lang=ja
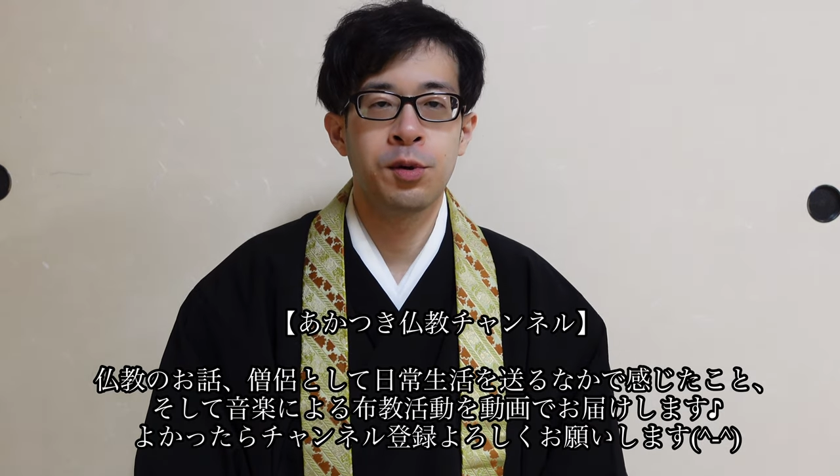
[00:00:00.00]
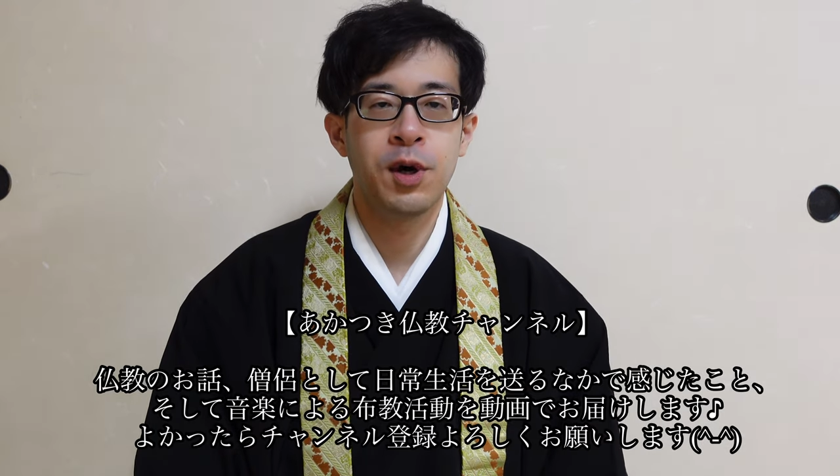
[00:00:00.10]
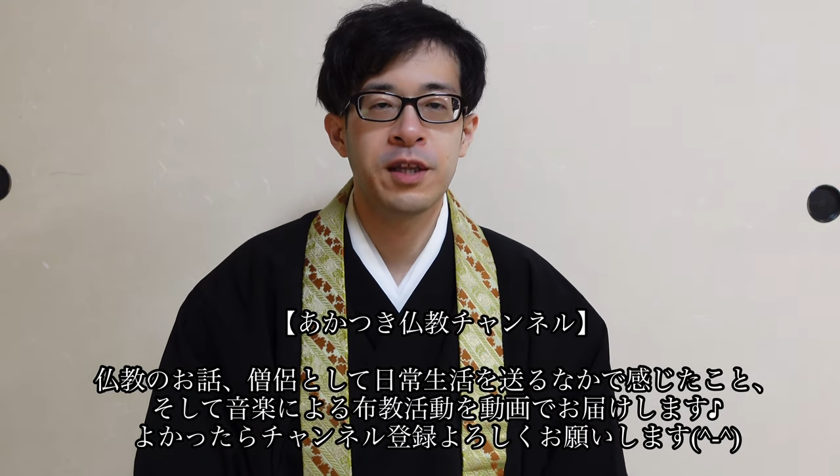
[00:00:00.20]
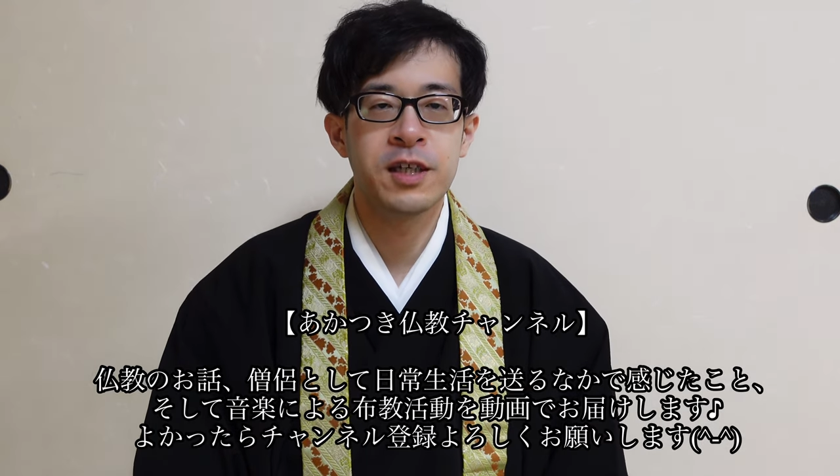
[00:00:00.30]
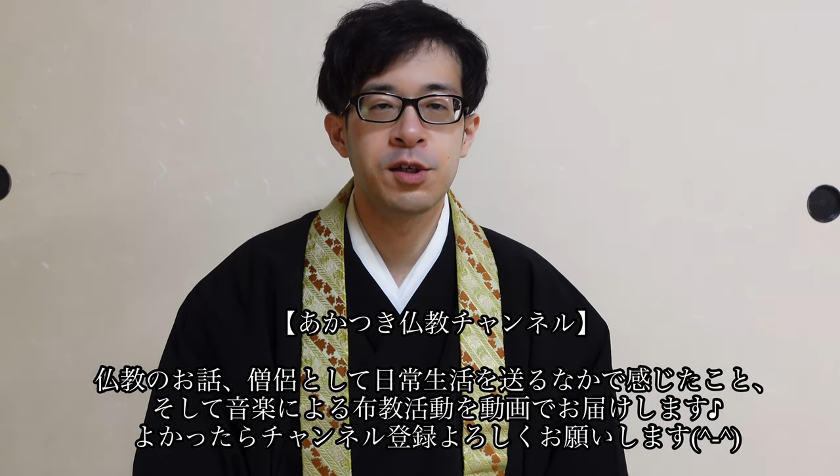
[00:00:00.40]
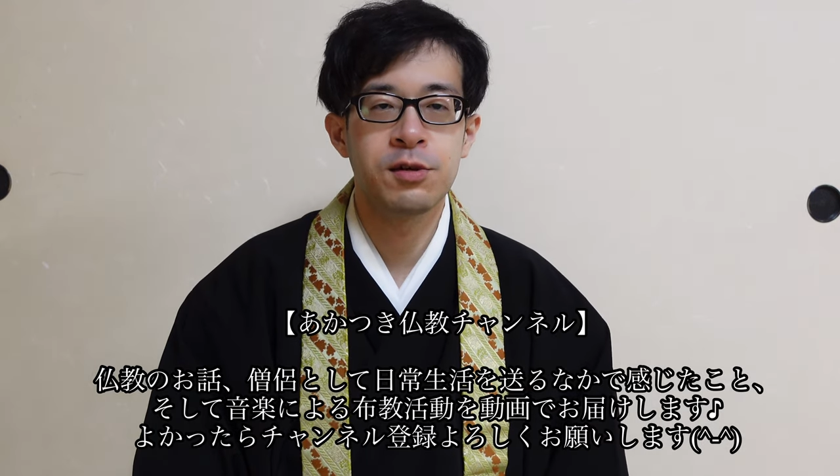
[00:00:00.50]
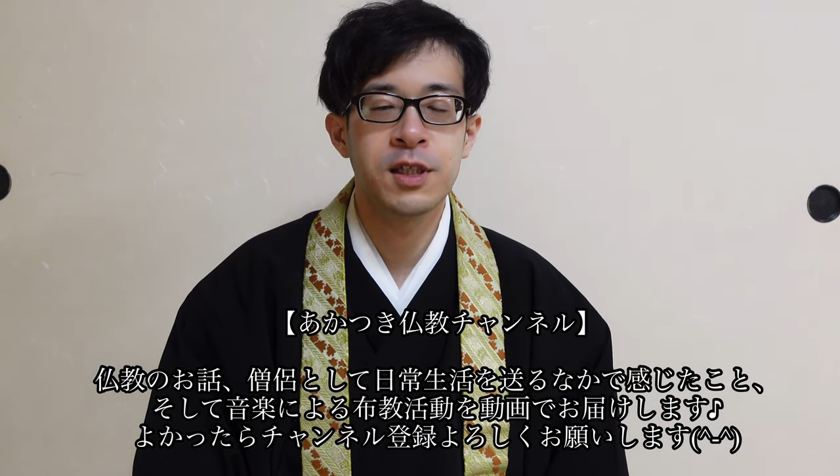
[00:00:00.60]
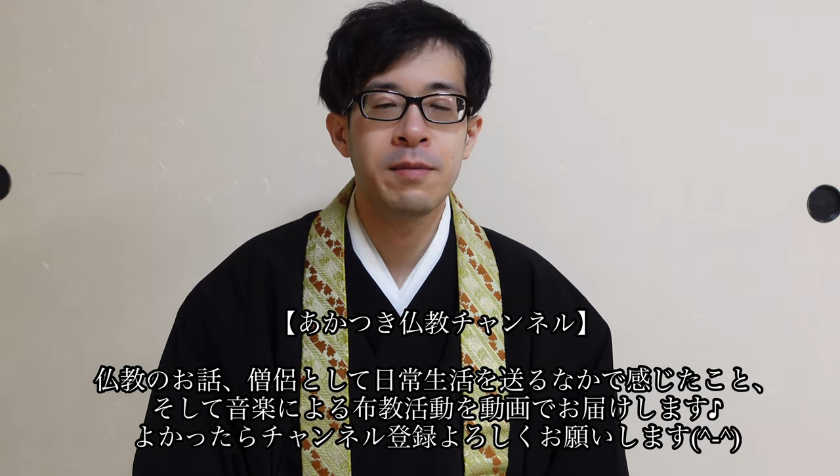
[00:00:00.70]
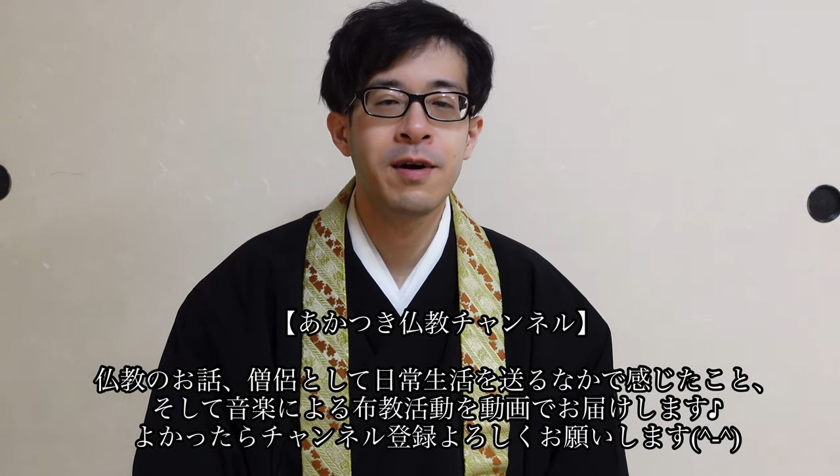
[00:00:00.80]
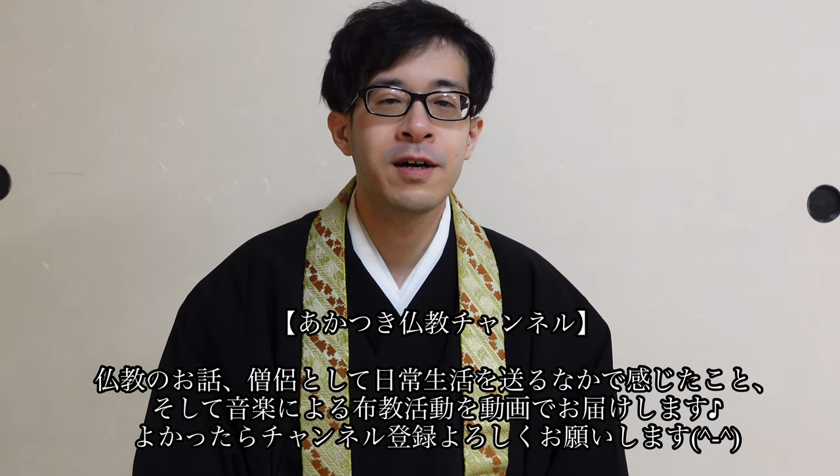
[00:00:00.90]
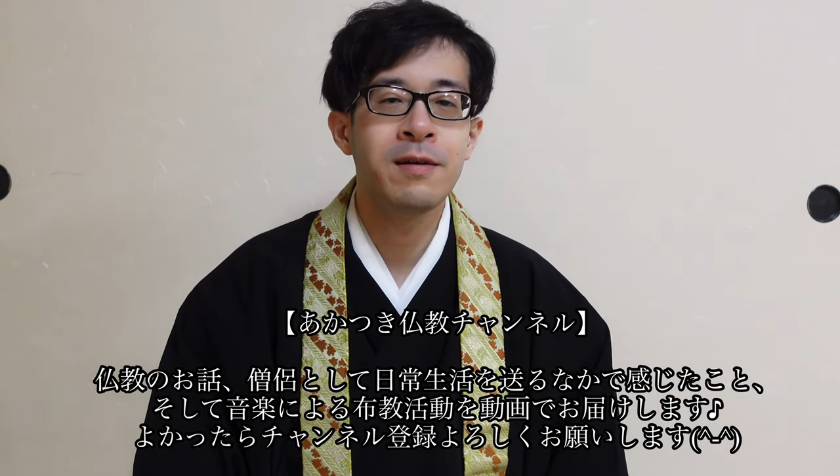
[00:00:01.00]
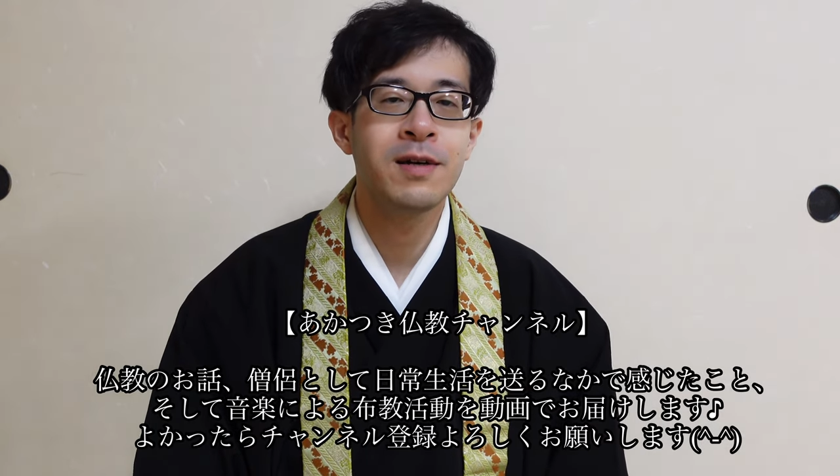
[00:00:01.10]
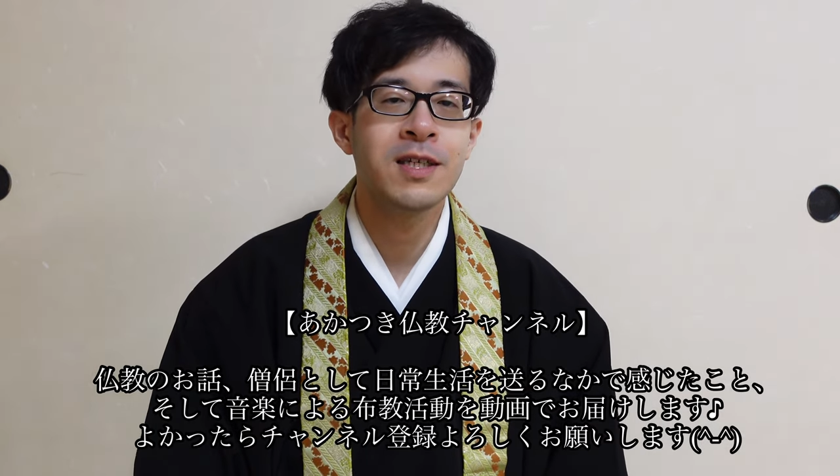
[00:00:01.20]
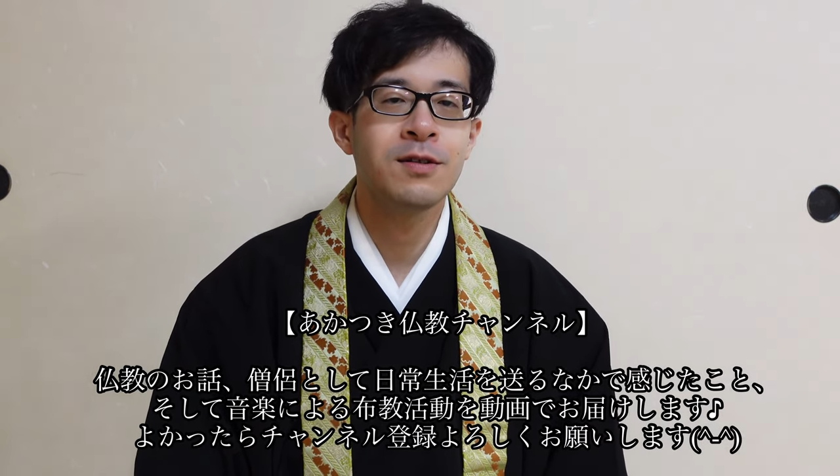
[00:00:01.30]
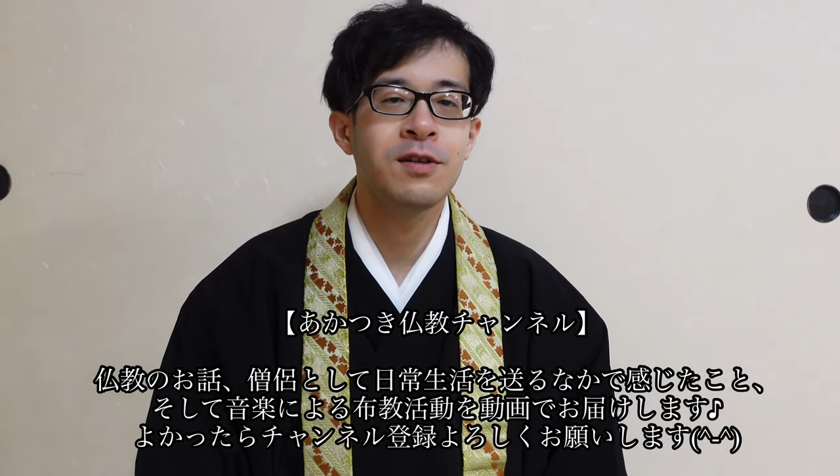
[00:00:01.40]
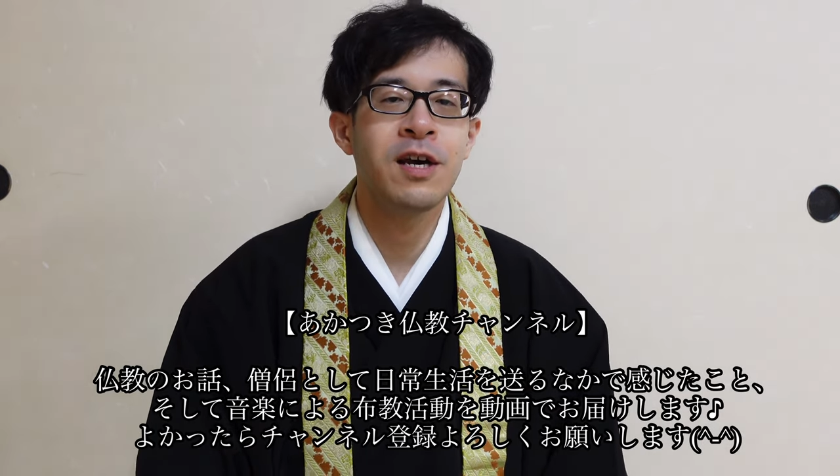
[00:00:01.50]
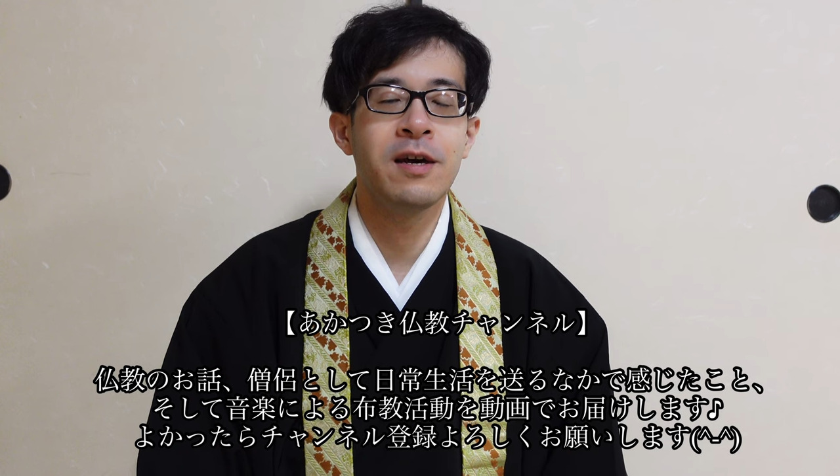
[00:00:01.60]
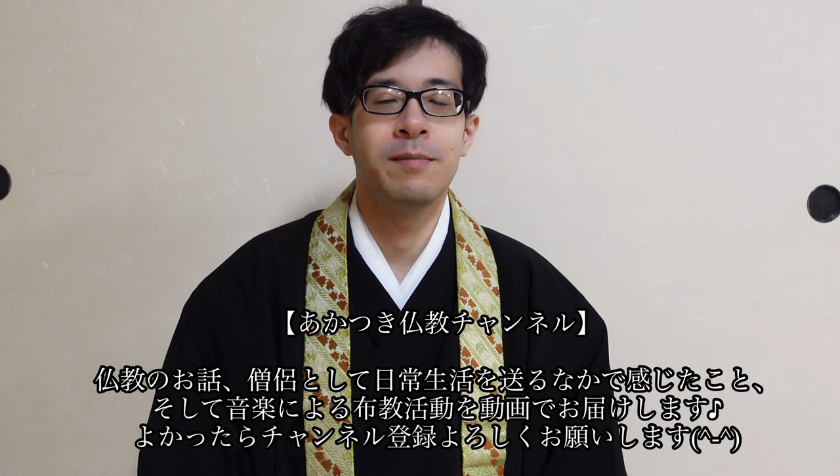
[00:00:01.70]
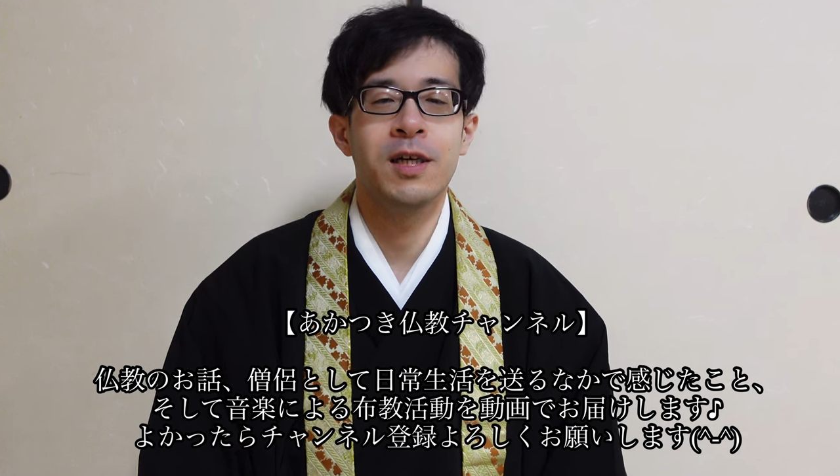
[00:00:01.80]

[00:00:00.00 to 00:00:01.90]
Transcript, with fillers: のお話をしてまいりますので